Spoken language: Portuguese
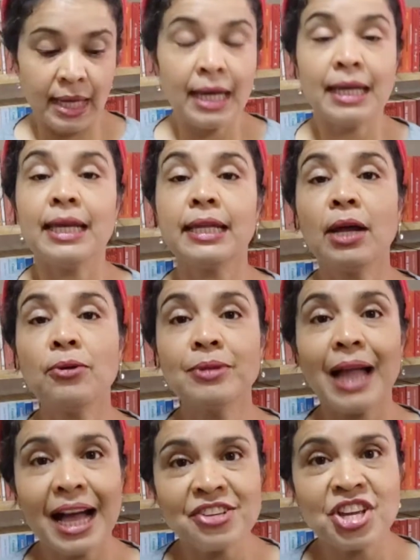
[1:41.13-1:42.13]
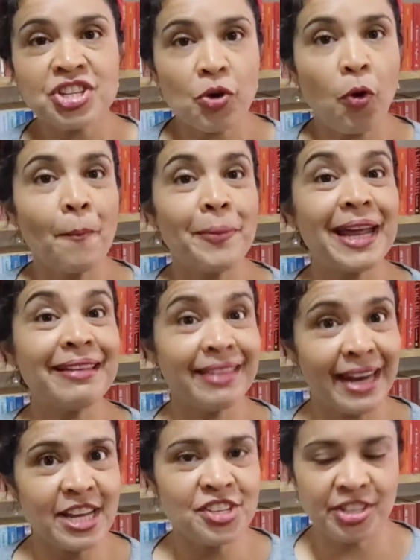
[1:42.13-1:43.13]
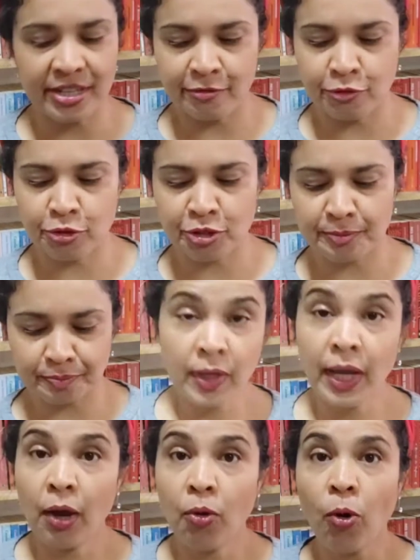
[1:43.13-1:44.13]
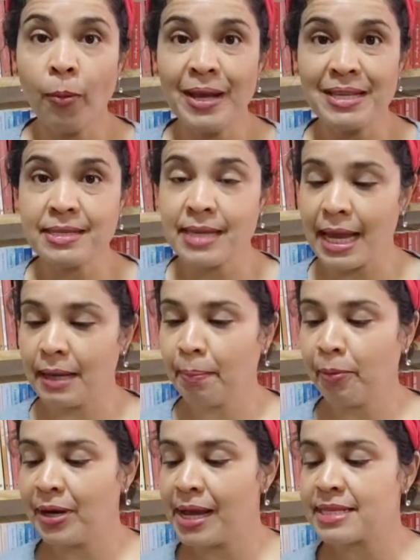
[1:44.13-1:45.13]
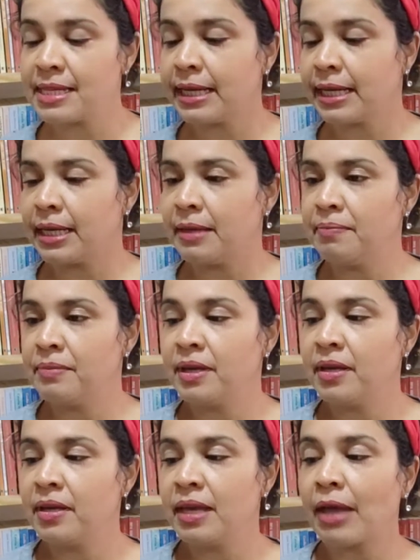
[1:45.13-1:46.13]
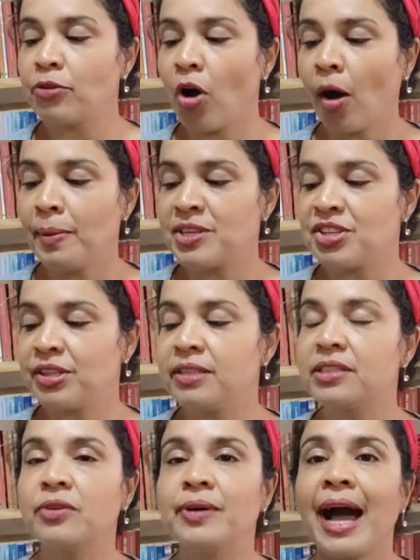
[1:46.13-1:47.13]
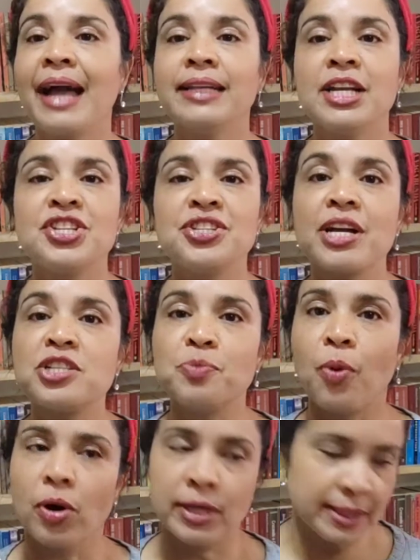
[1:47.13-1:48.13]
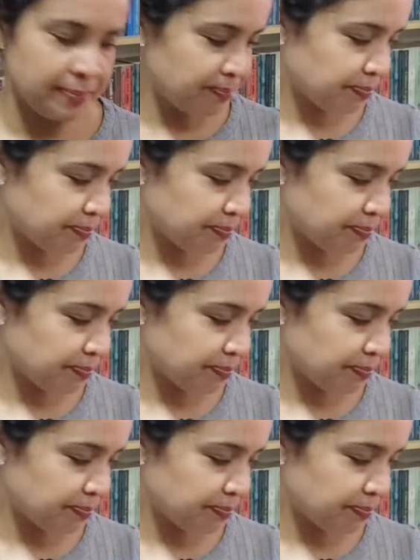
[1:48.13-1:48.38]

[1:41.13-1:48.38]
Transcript: Então lá, gente, eu comprei três livros. Comecei por esse daqui, que é do Robert Landon, A Identidade Borne.